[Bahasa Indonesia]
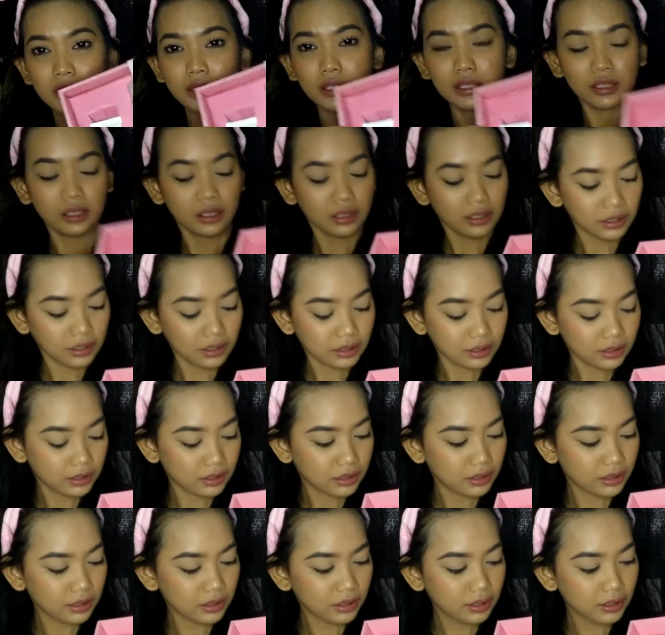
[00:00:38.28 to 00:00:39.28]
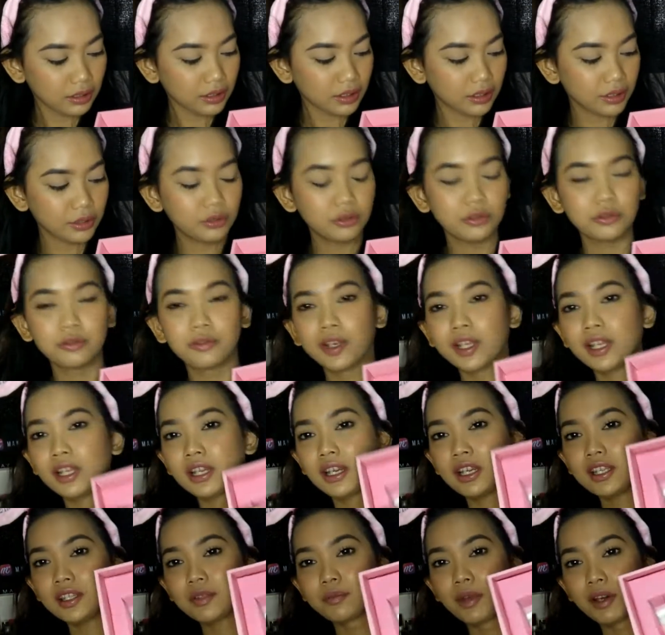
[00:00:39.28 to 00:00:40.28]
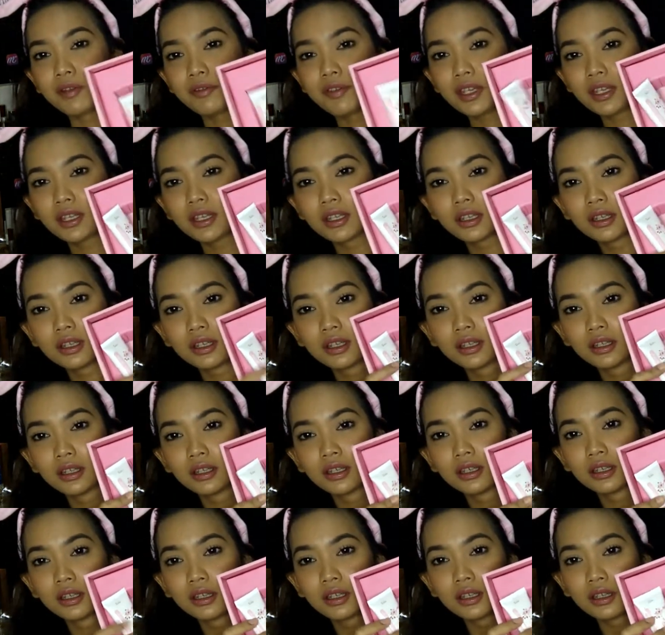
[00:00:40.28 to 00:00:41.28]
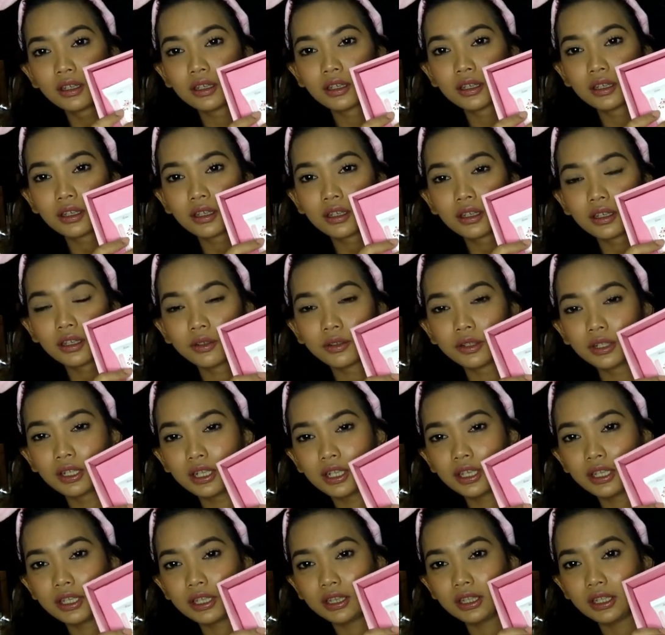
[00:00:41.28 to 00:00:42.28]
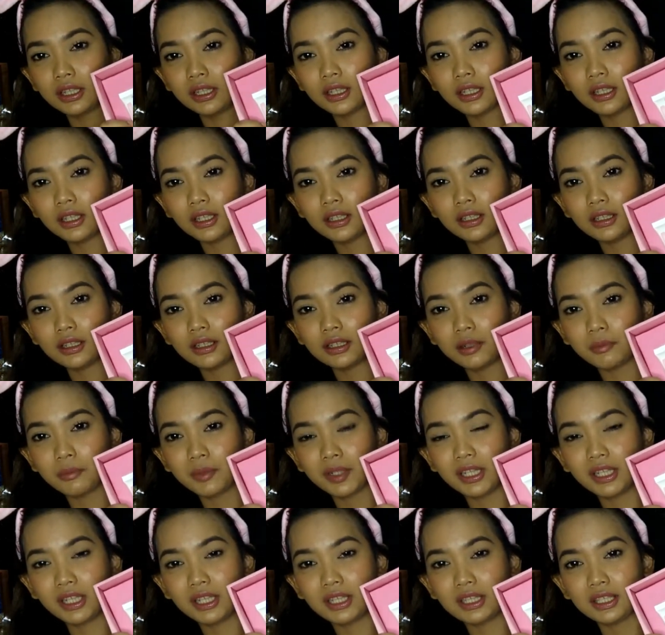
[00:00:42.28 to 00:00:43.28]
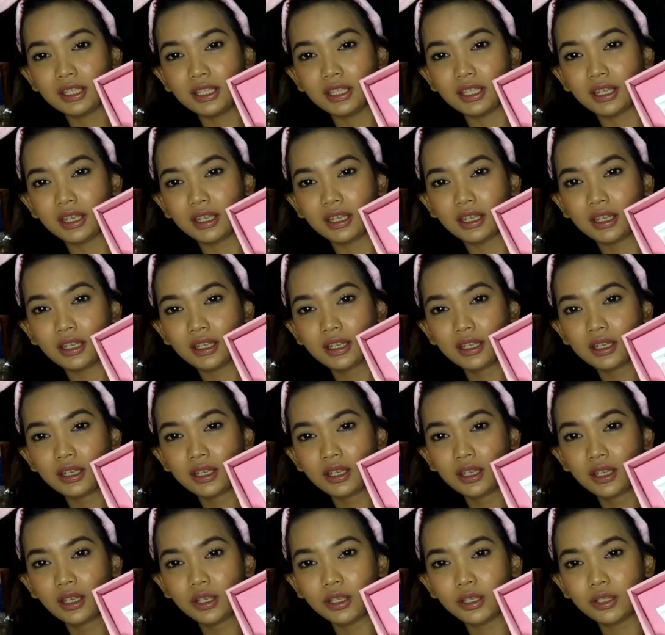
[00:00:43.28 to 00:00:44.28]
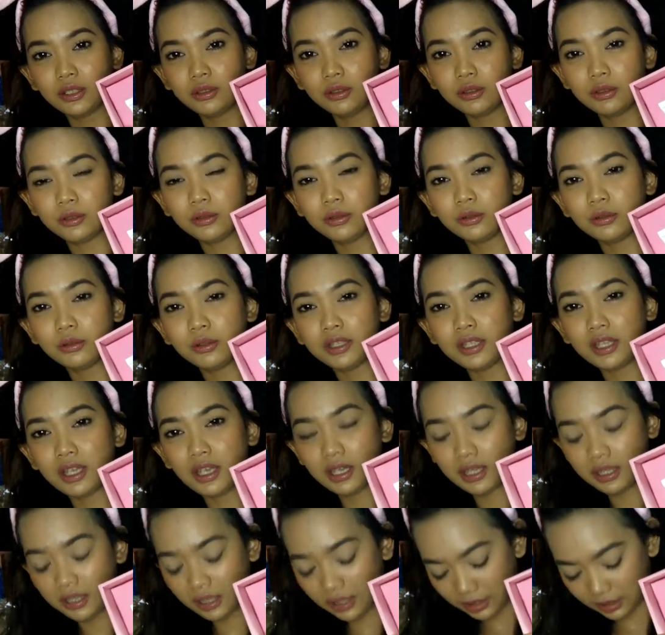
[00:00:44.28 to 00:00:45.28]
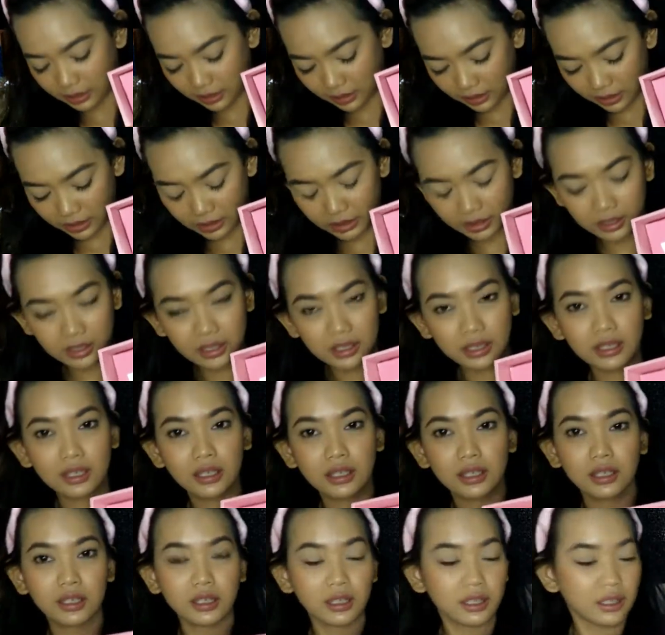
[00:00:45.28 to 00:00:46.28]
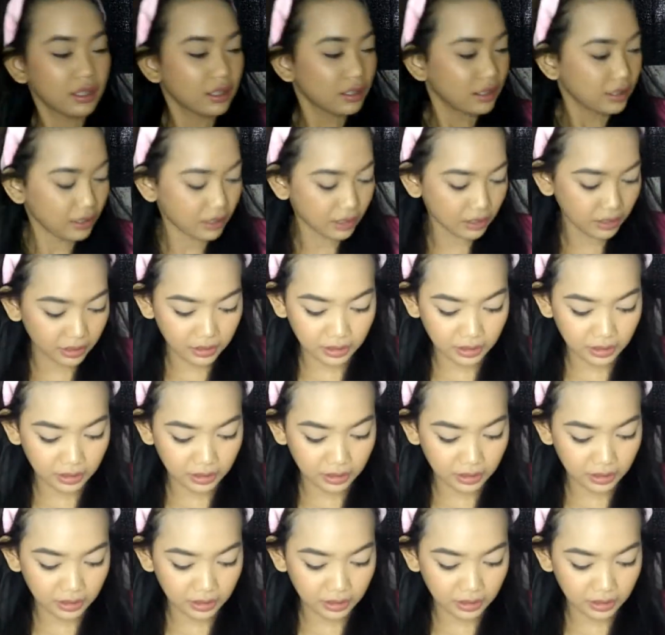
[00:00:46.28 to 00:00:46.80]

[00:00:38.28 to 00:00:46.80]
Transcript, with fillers: ya. Aduh fail guys maaf ya Udahlah intinya kan yang penting isinya Yuhu ya ya ya Ya